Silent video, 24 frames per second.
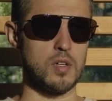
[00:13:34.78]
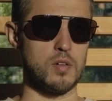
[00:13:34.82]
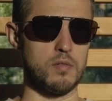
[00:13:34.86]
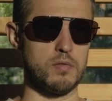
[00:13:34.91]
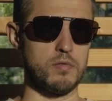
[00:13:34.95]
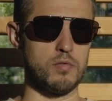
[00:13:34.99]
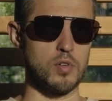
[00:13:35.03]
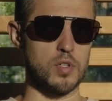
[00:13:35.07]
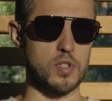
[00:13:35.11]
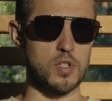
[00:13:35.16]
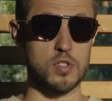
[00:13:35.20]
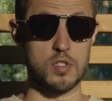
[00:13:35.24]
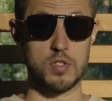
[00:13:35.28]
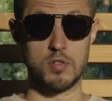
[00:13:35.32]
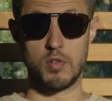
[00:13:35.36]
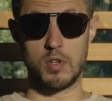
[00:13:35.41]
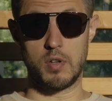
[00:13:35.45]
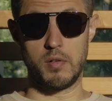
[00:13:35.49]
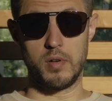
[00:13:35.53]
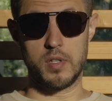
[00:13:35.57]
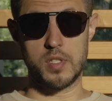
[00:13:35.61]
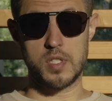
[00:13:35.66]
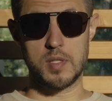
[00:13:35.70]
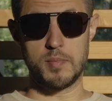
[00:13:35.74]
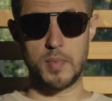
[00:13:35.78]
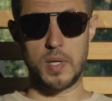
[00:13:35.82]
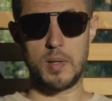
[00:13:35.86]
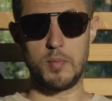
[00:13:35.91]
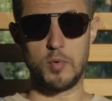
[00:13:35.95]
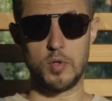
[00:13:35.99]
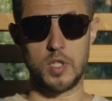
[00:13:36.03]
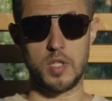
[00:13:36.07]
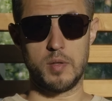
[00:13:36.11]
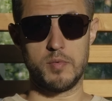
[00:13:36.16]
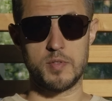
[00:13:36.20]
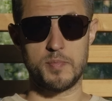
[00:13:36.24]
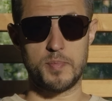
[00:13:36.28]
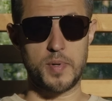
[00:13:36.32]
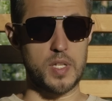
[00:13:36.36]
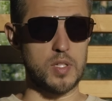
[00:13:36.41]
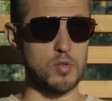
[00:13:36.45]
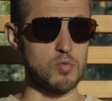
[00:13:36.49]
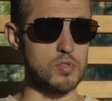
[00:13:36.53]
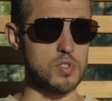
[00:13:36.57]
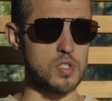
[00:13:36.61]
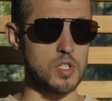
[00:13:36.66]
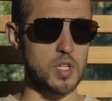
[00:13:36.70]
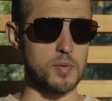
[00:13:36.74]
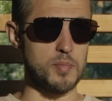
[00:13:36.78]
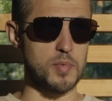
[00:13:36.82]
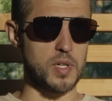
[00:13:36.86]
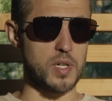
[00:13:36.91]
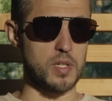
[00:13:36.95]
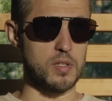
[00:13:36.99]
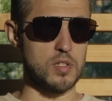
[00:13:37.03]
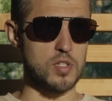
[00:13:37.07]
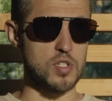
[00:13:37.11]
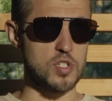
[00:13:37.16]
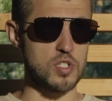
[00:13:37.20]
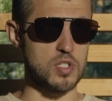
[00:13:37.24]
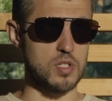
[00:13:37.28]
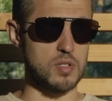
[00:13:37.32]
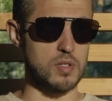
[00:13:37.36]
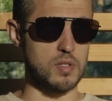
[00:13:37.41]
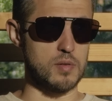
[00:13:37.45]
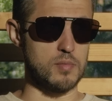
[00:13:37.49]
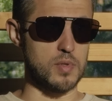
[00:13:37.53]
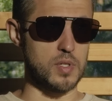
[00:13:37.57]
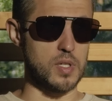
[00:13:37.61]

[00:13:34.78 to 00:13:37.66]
Вот, здорово, если мы работаем с продюсерами, конечно,